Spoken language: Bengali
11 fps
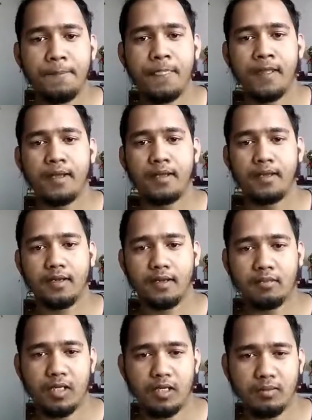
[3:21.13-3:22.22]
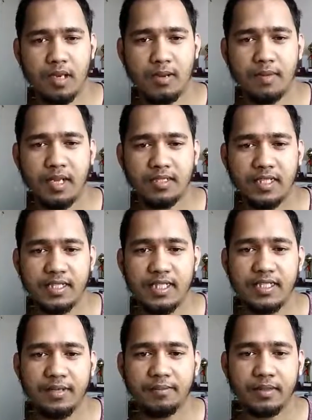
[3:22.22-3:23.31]
আমরা যে সিস্টেম
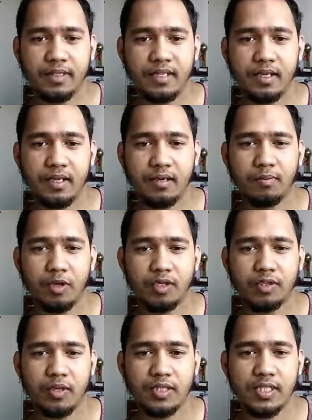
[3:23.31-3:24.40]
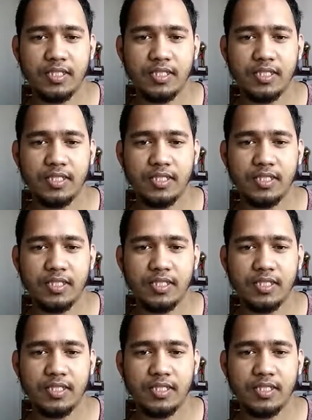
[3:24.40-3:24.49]
পড়াশোনার সিস্টেম বাংলাদেশে করি